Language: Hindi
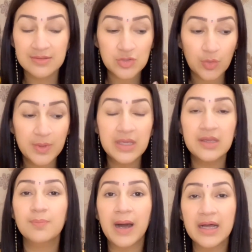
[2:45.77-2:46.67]
जो भी
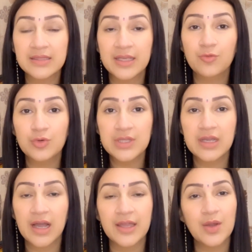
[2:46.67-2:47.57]
पाथ है वो
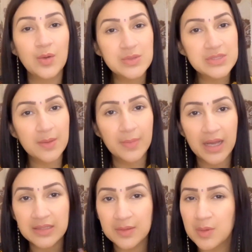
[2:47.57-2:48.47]
दिखाएं और उसके
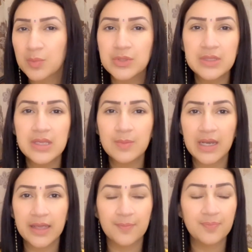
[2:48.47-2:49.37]
बाद हमें बुद्धि मिले